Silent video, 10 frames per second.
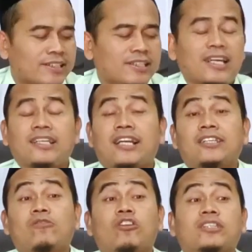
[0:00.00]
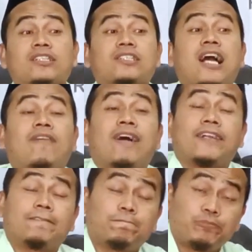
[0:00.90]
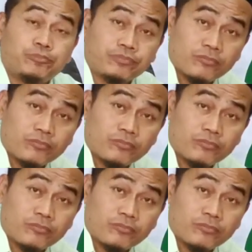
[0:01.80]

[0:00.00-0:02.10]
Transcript: Jadi hidayah niku wonten sekawan.